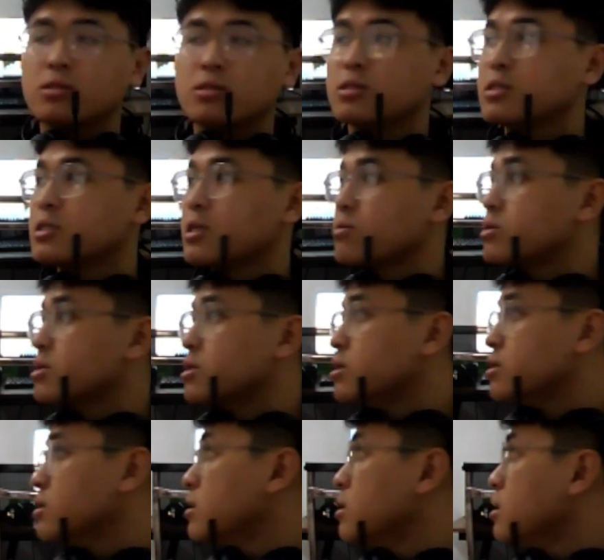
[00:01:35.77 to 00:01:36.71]
Sao chị?
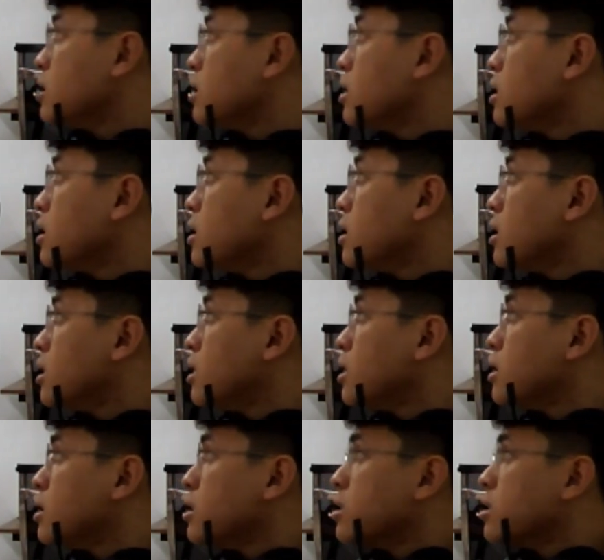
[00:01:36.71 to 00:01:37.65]

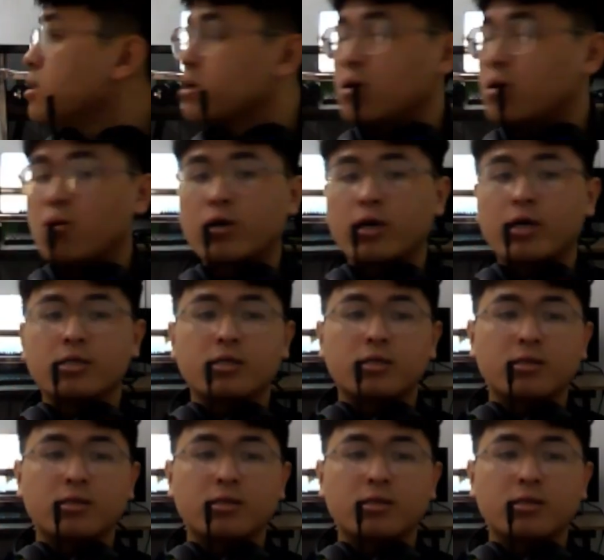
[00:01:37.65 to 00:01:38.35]
Ok chị.